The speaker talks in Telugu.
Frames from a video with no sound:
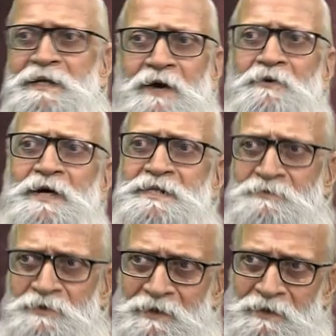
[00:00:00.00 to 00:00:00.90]
పొందడానికి
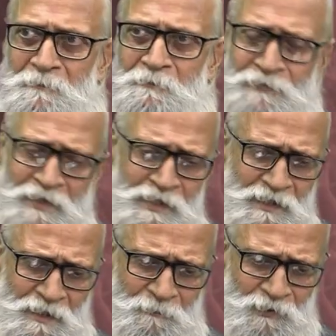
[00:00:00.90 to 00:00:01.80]
అవకాశం ఉంది
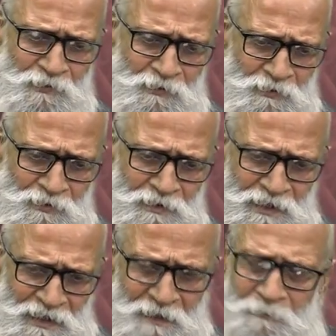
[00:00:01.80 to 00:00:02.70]
ఇప్పుడు
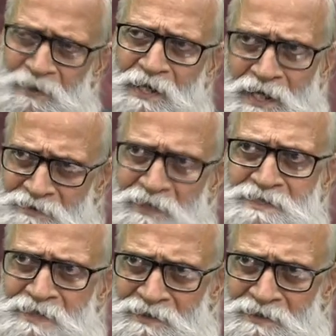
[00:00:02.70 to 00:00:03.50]
టీడీపీ నాకు